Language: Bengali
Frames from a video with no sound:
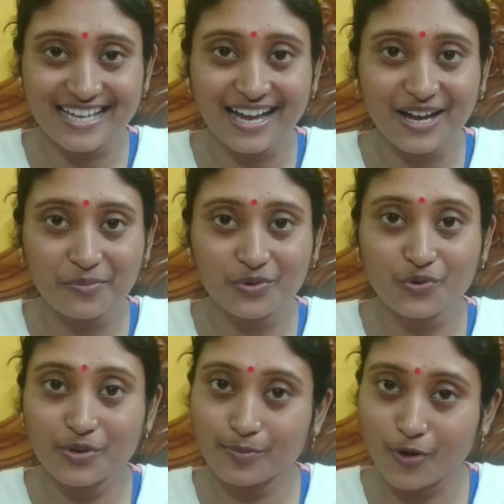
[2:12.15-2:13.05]
চা খাবো
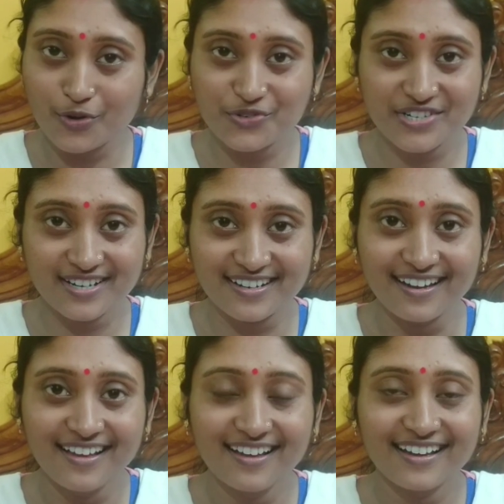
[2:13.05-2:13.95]
ওই বড় ট্রেটা